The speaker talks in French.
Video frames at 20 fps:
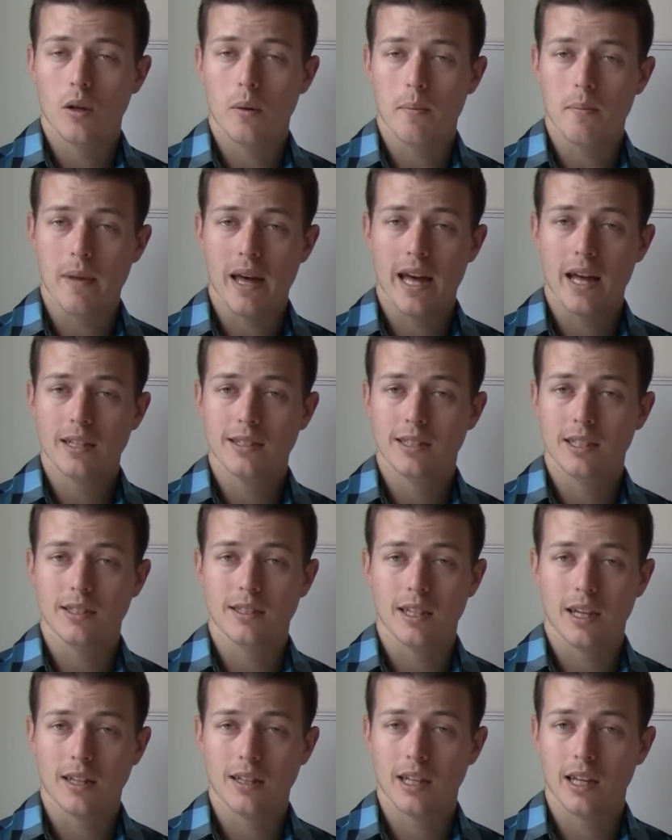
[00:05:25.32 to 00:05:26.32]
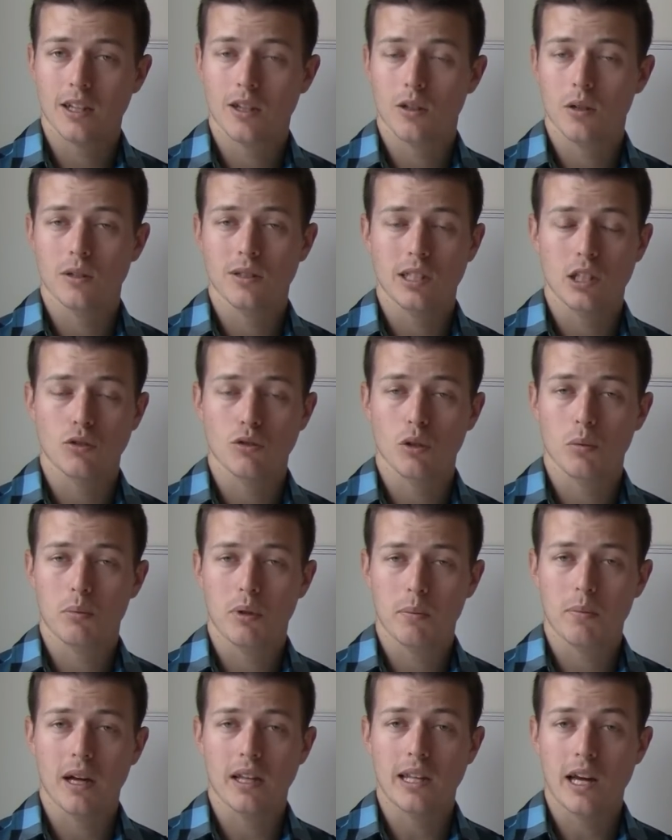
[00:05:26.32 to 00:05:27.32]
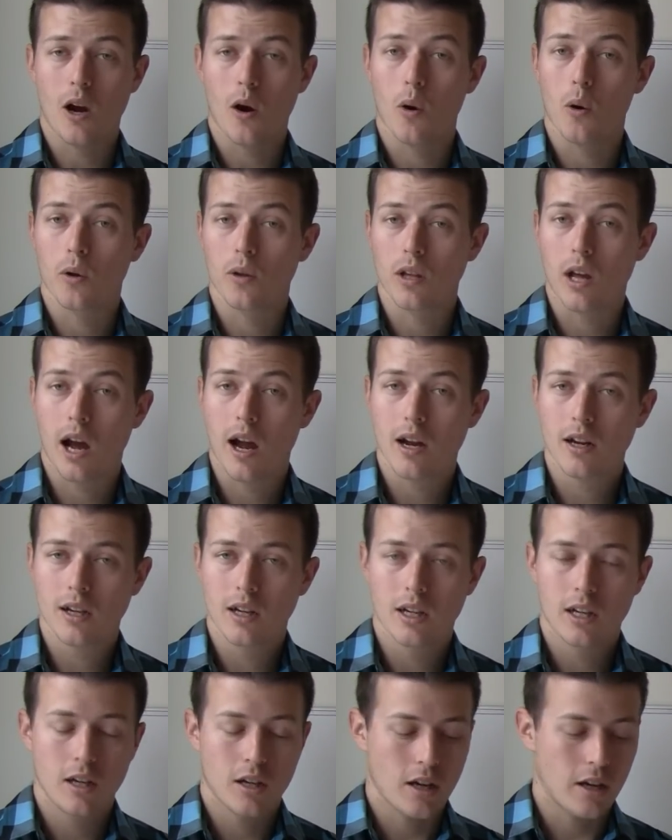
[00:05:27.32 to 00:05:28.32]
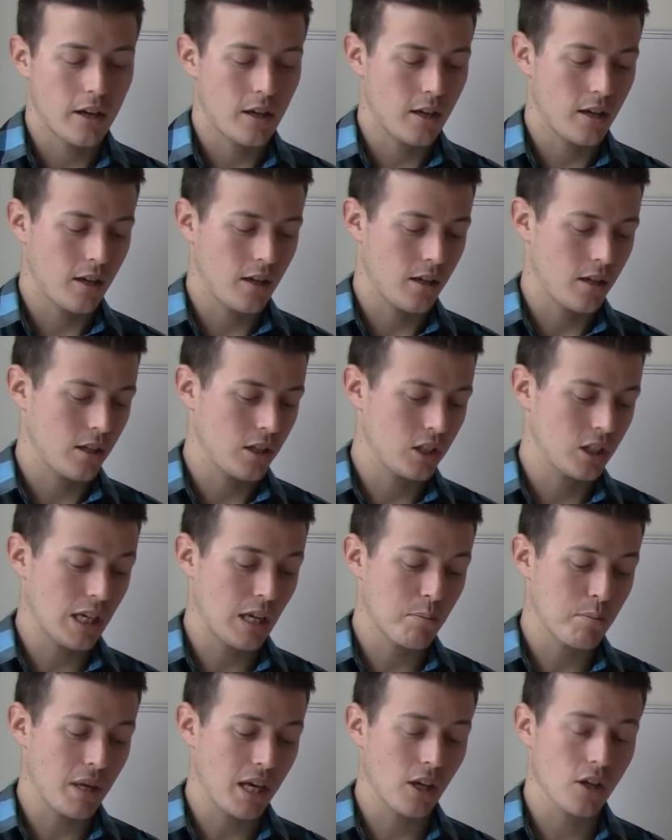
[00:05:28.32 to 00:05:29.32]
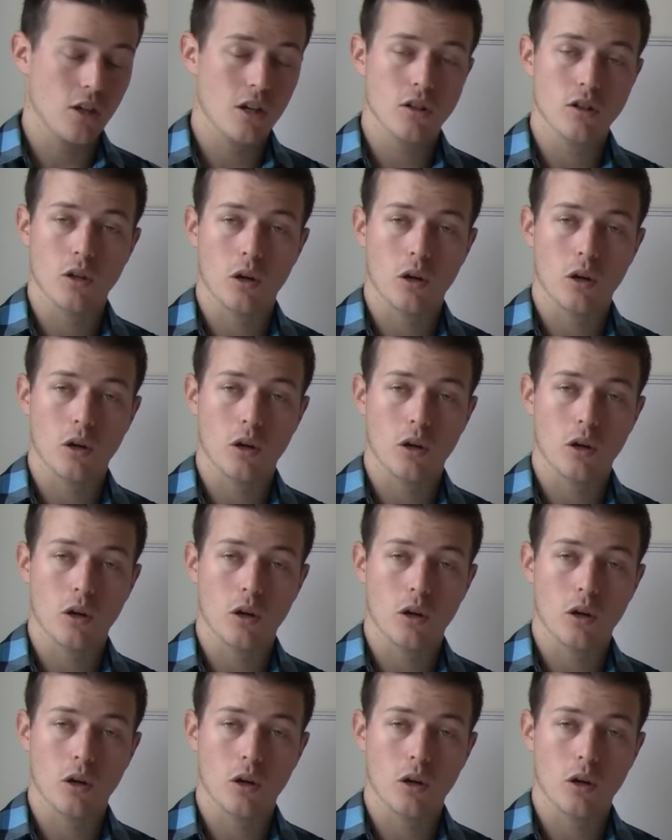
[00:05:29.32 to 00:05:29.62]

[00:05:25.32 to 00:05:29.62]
mais c'est certain que ça ne dure pas pendant une heure euh, chaque période.